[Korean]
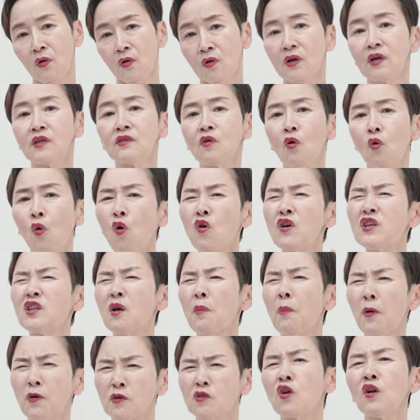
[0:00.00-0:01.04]
그래서
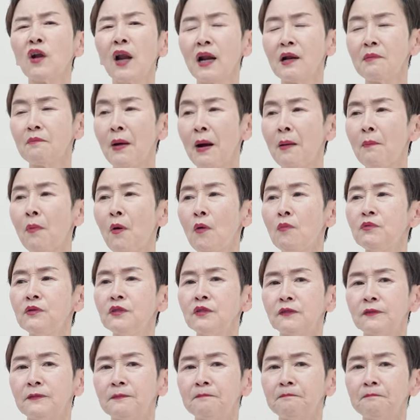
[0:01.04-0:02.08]
거기서 벗어나는
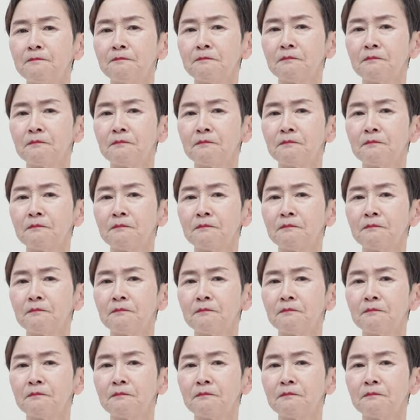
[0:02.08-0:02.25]
방법은